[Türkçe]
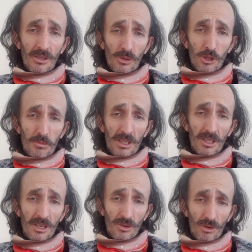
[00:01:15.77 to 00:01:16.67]

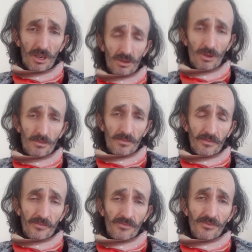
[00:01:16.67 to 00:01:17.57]
Konuşmakta da zorlanıyorum.
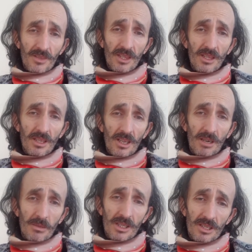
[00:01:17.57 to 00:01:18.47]

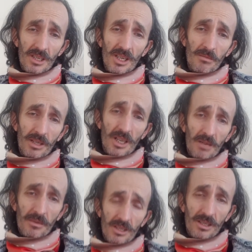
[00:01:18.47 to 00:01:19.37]
Ama sizlere de haberdar
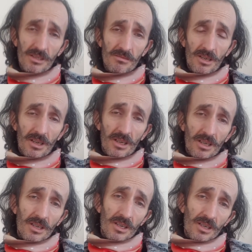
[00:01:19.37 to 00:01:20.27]
etmek istedim.
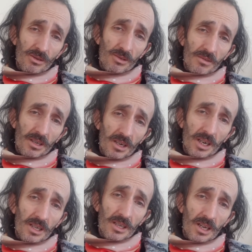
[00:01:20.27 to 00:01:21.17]
Lütfen
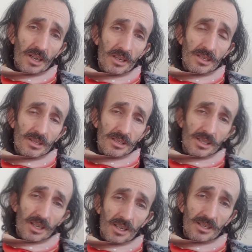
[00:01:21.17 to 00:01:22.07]
hakkınızı helal edin.
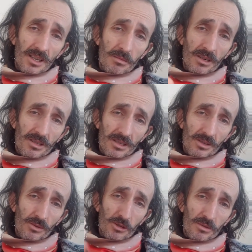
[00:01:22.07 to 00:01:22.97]
Kendinize iyi bakın.
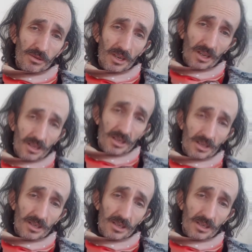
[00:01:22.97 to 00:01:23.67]
Görüşmek üzere.